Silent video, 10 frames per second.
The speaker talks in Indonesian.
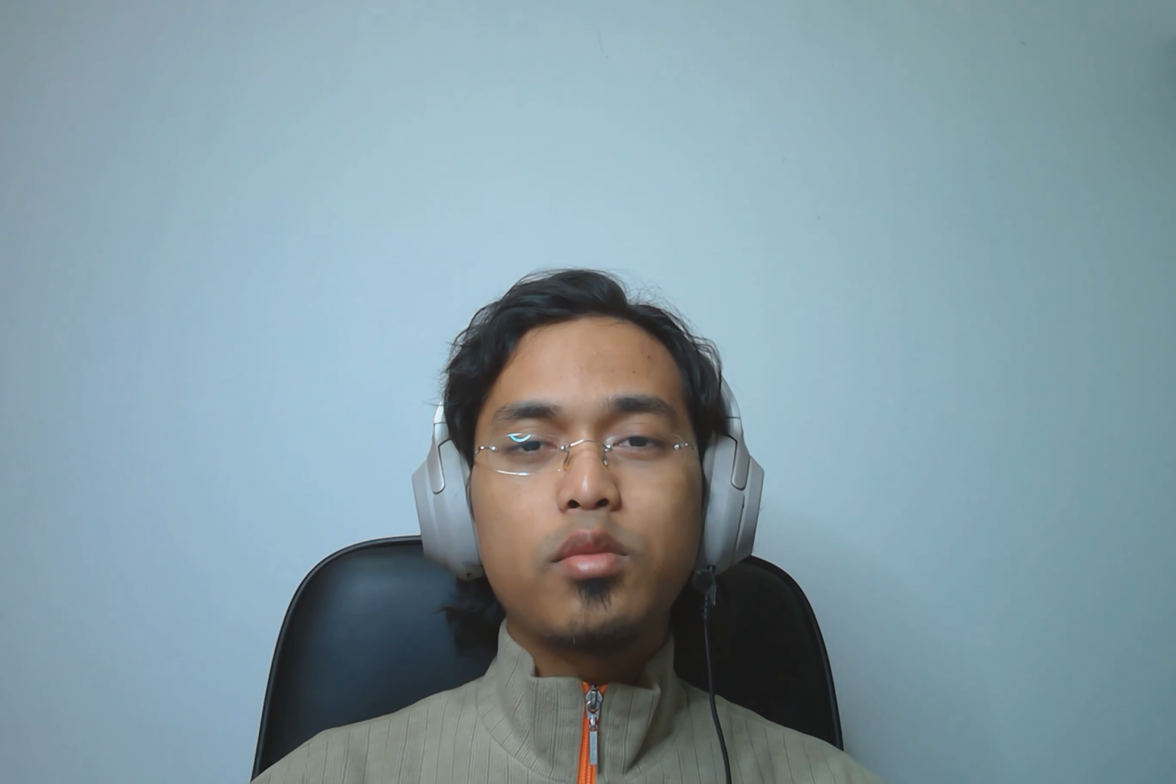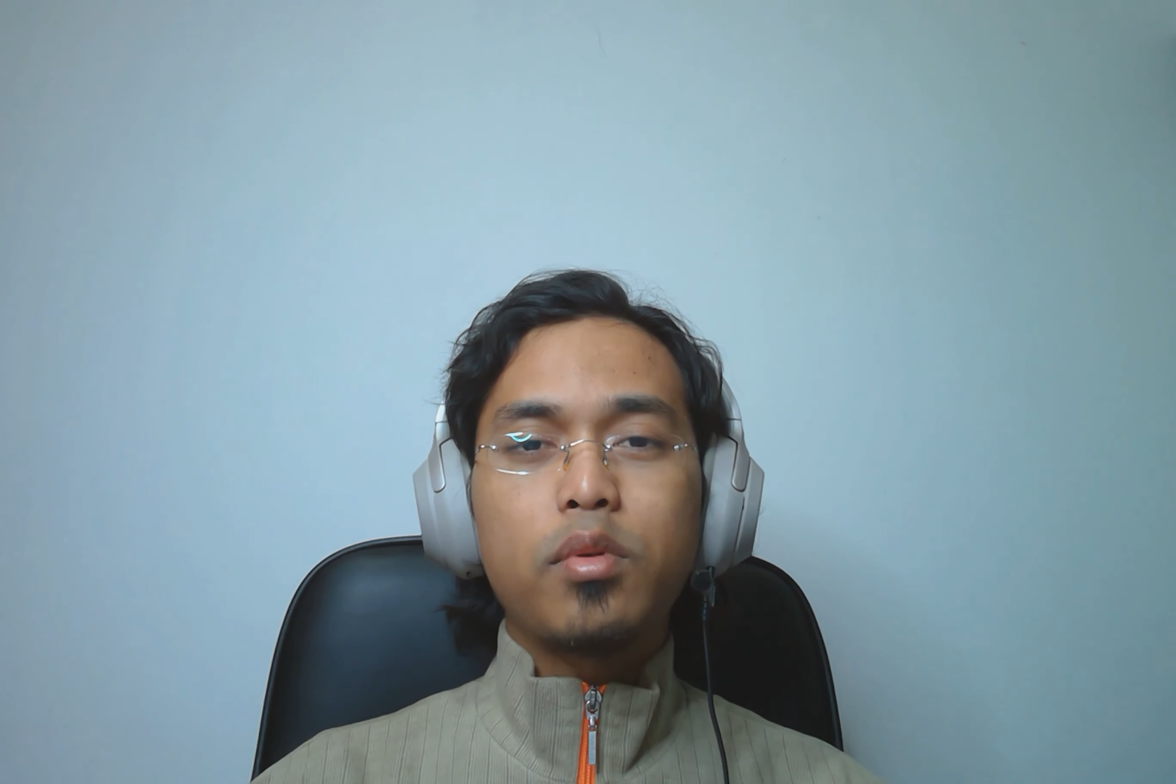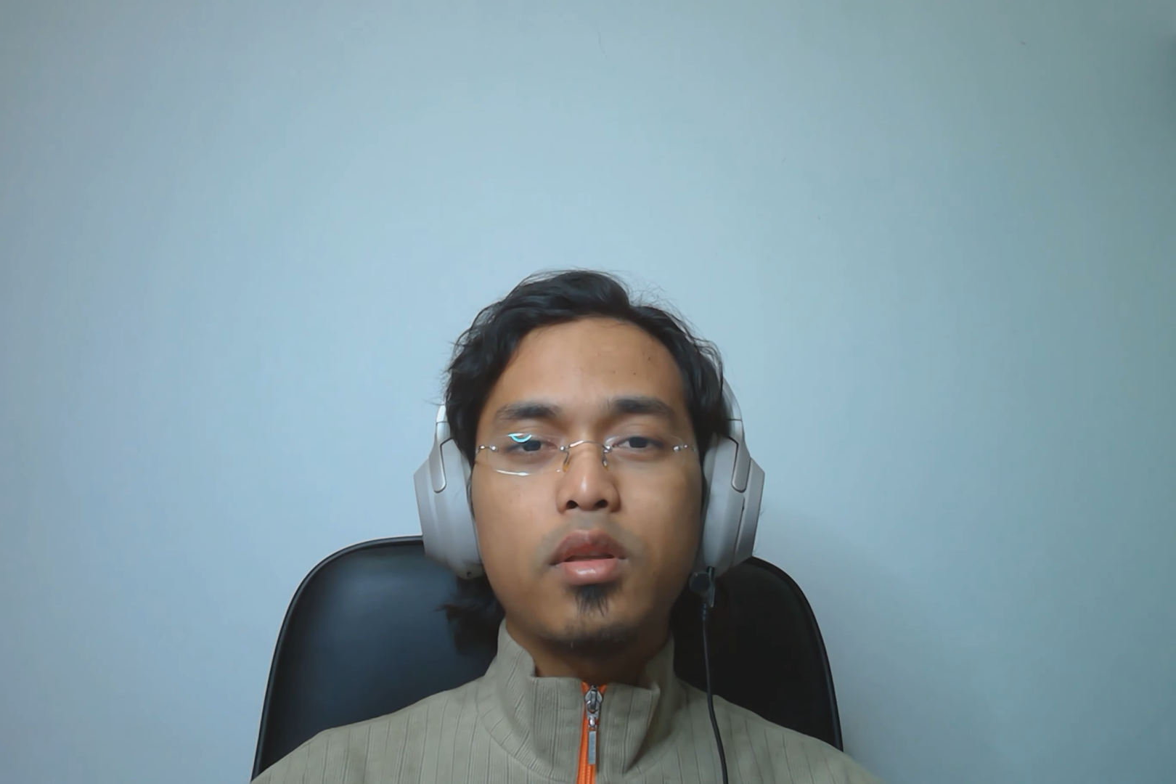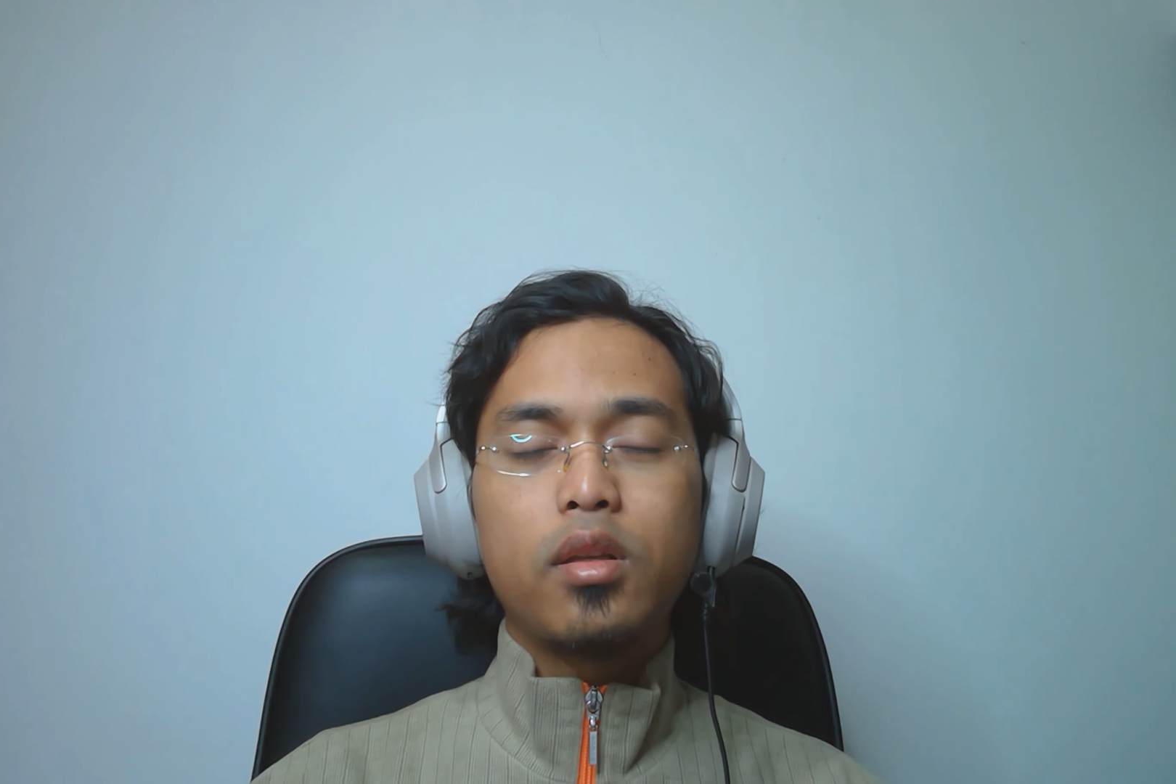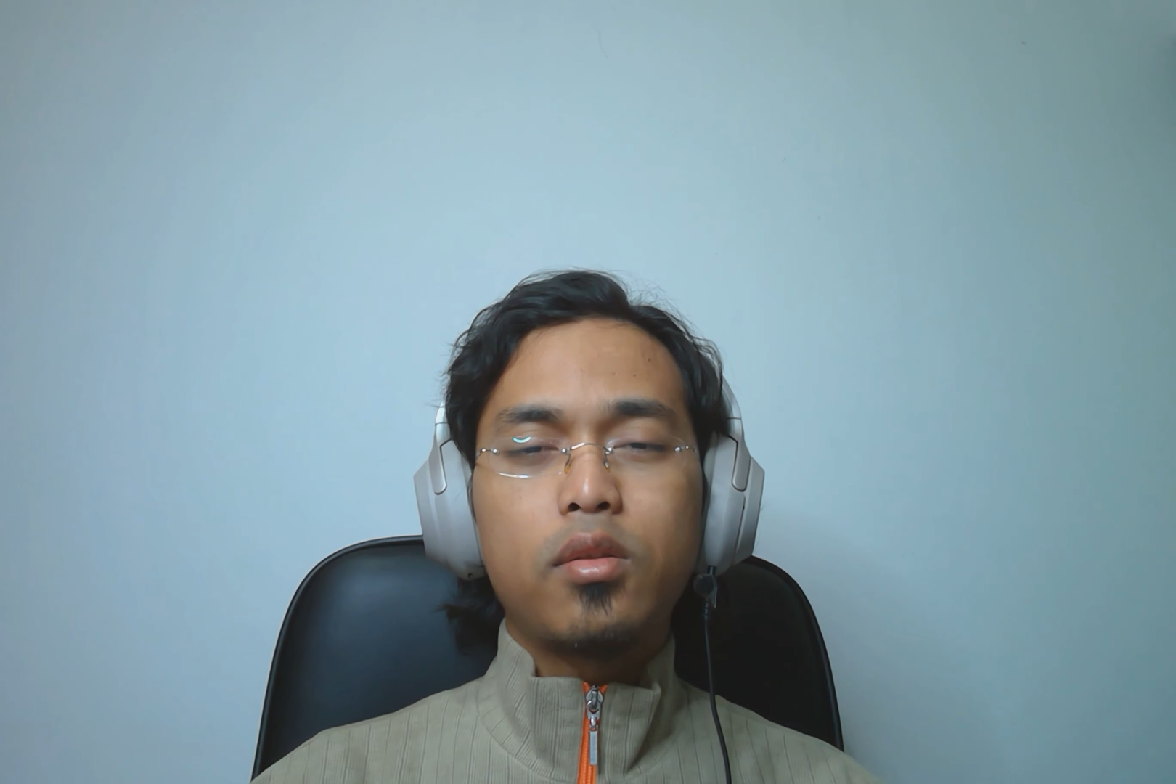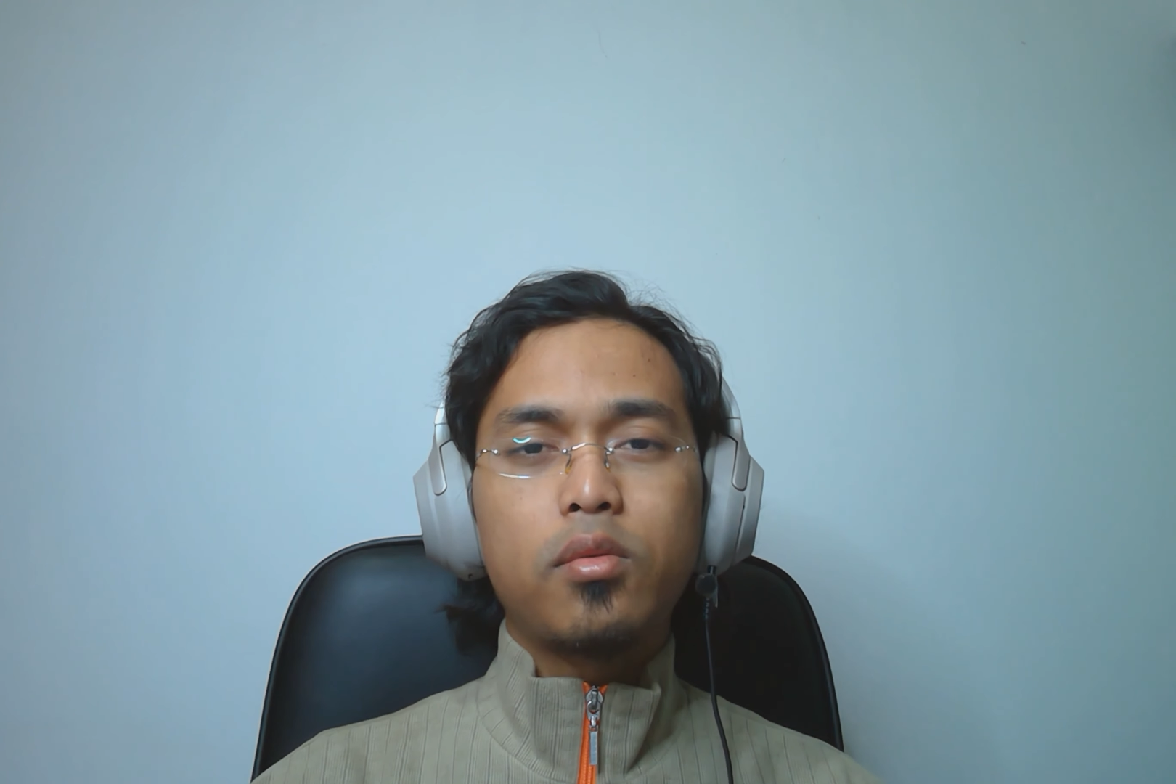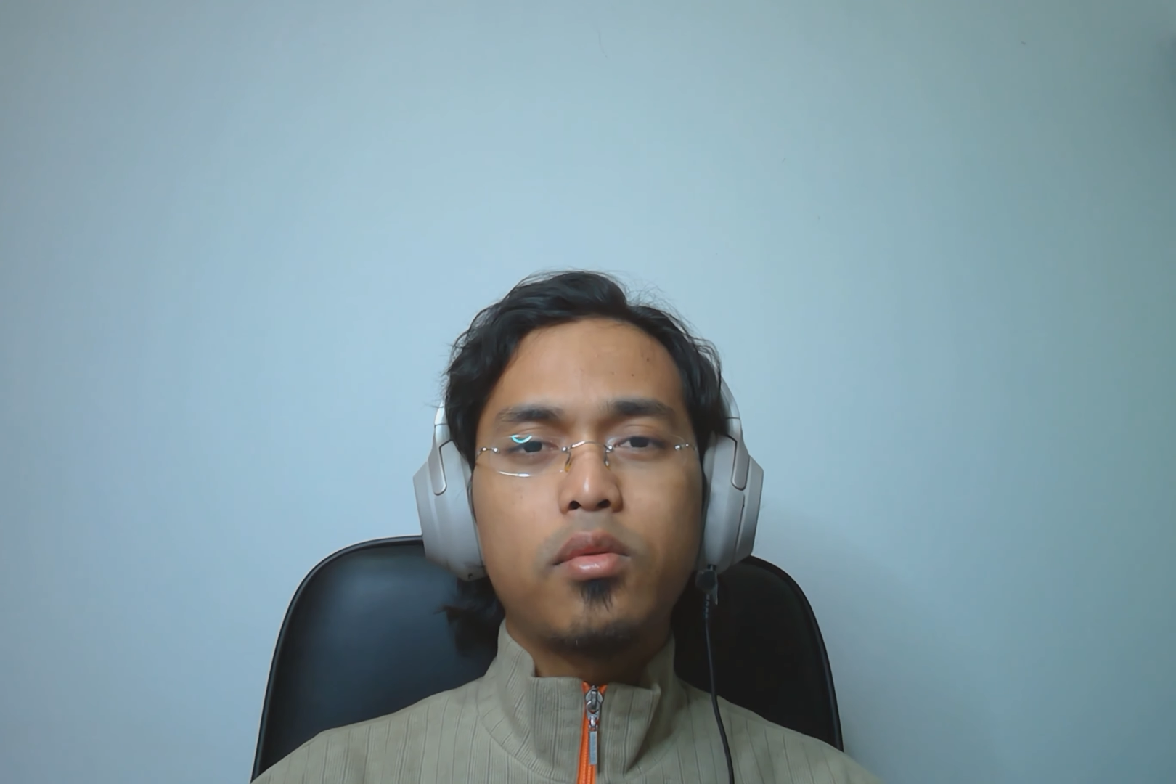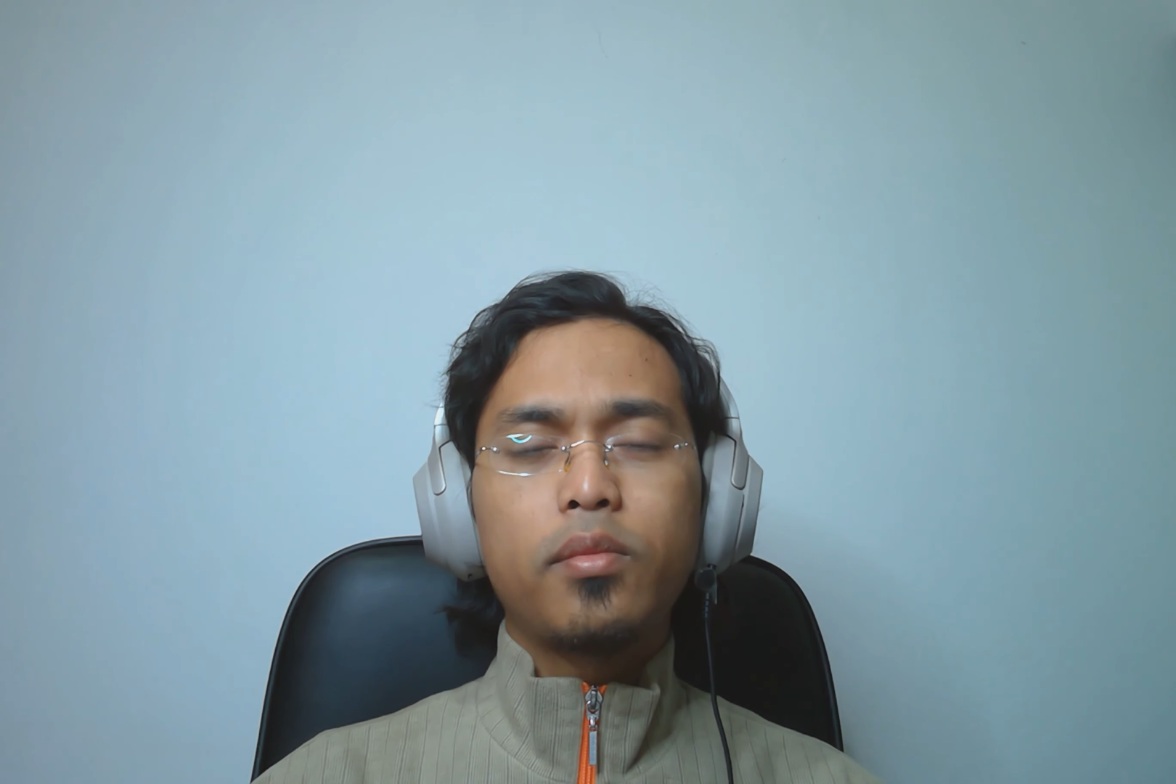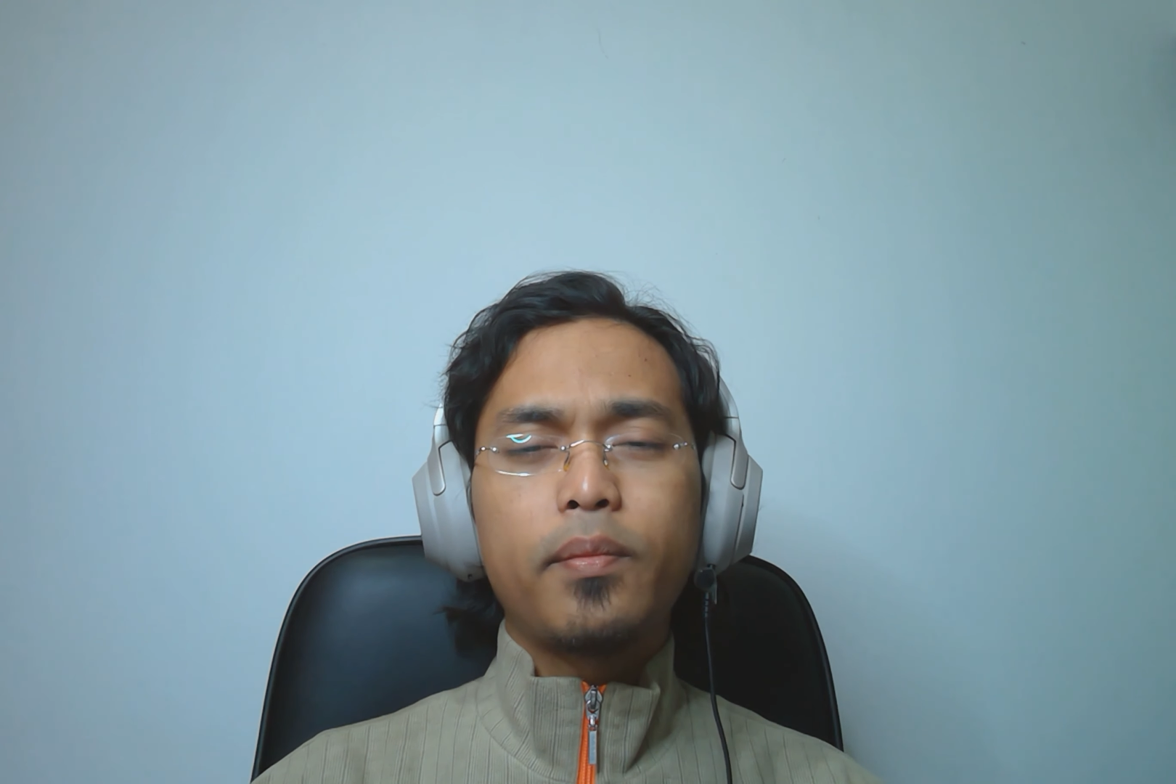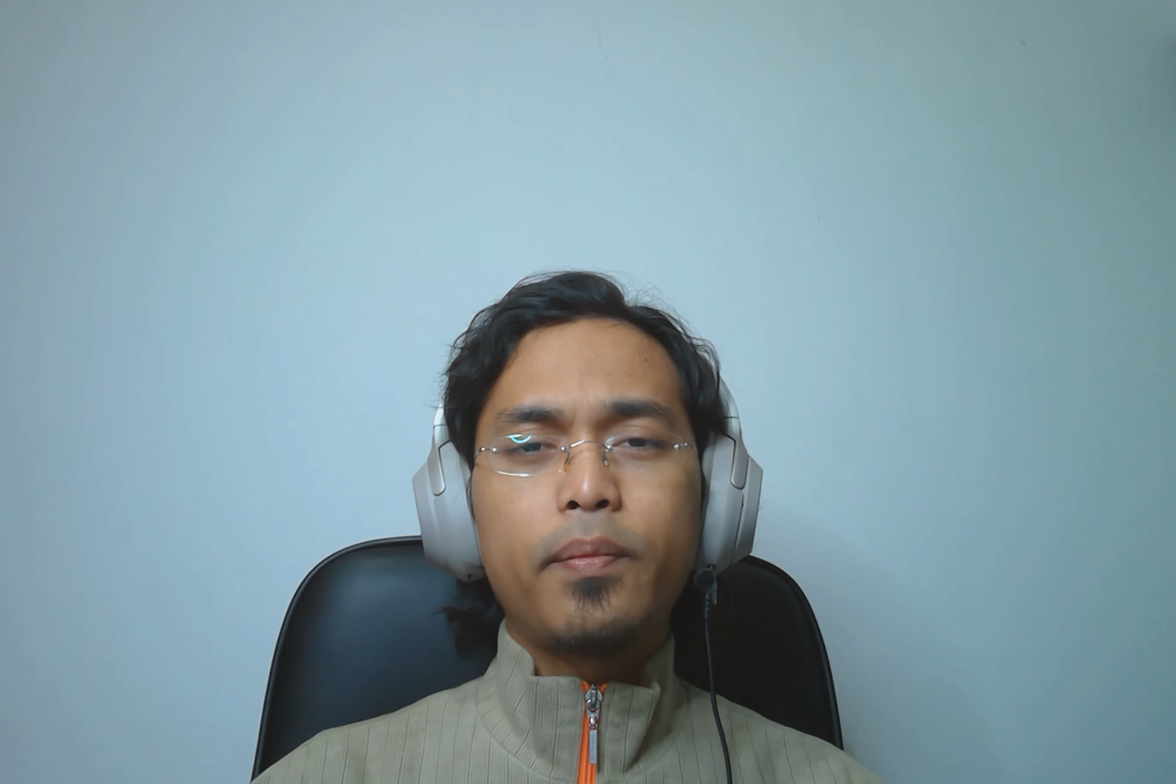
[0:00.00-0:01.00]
seperti itu